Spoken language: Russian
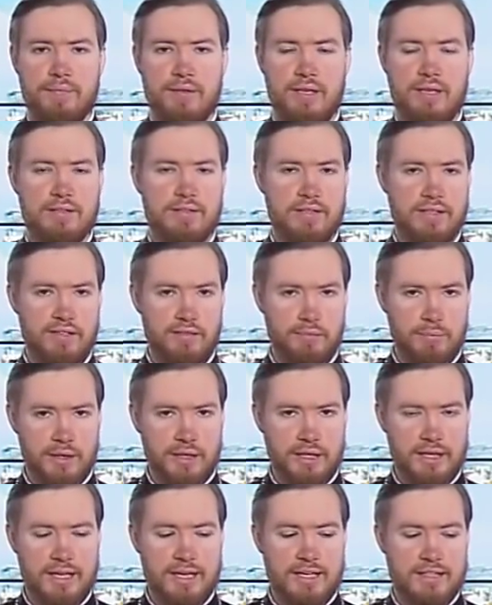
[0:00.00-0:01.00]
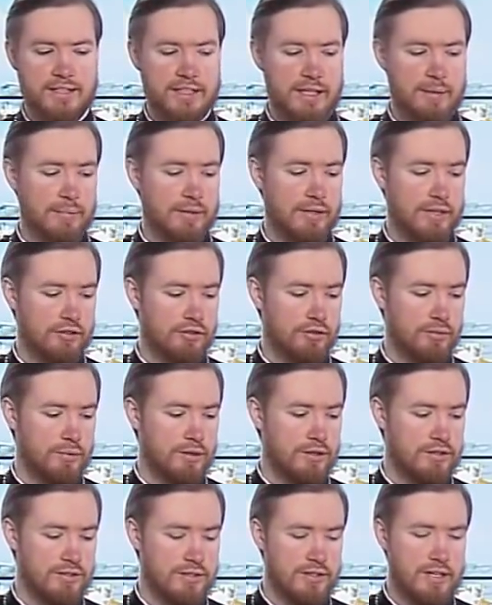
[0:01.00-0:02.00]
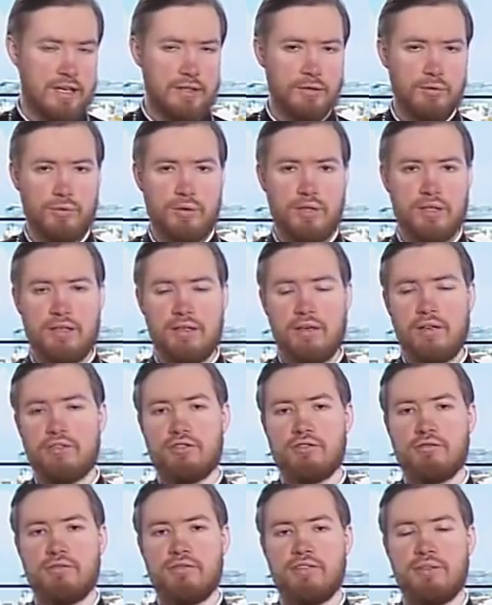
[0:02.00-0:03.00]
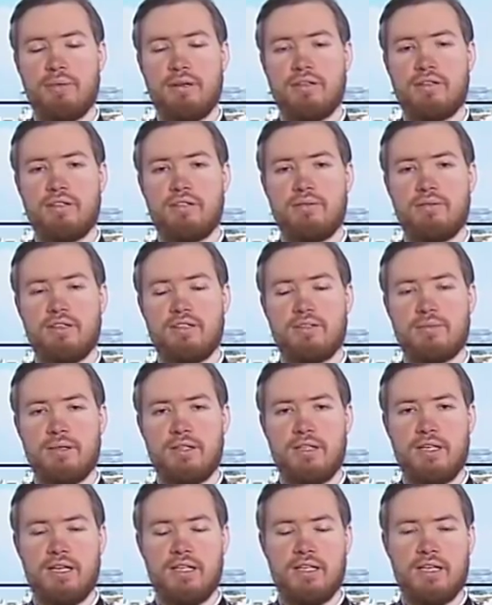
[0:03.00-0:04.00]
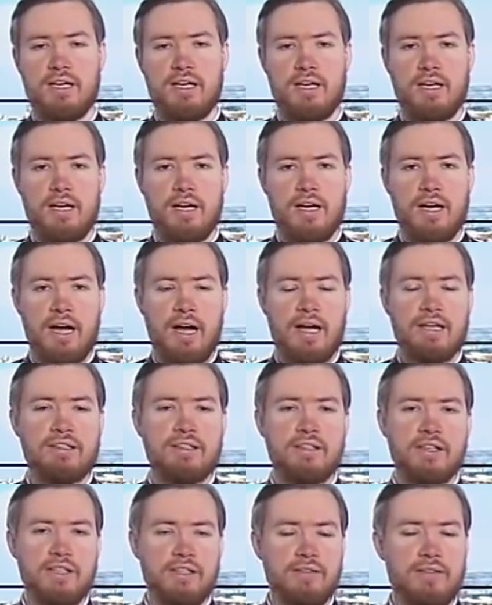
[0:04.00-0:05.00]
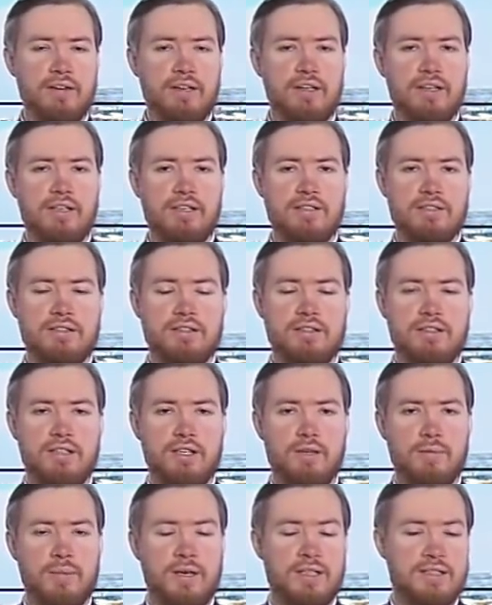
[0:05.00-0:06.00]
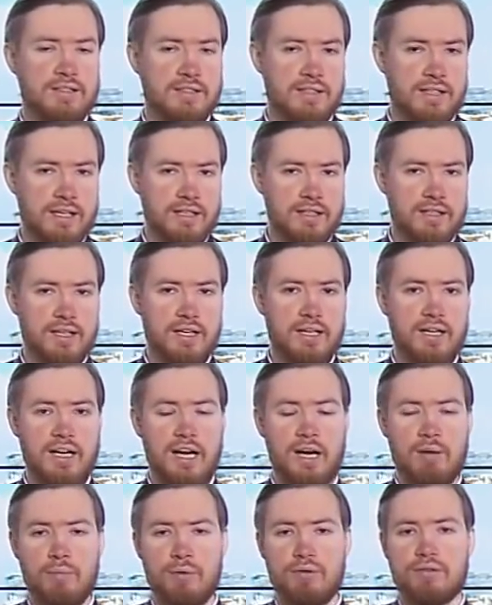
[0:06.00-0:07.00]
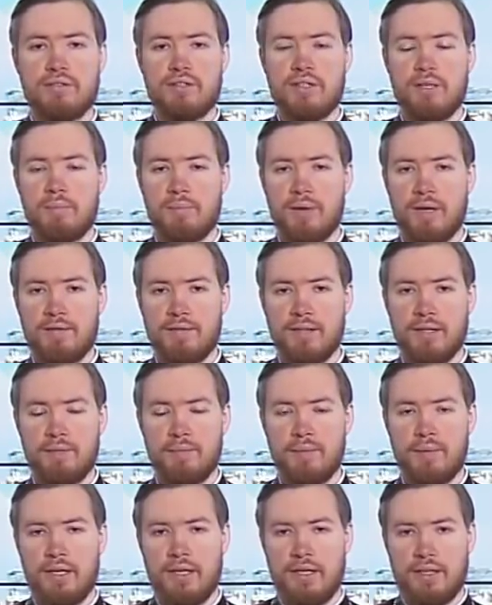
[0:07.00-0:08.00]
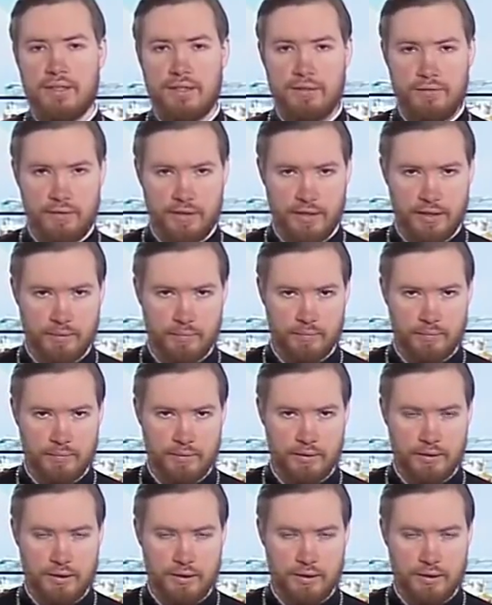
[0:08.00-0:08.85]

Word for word: и церковь предлагает нам к нашему назиданию и для нашего внимательного рассмотрения отрывок из послания апостола Павла к евреям.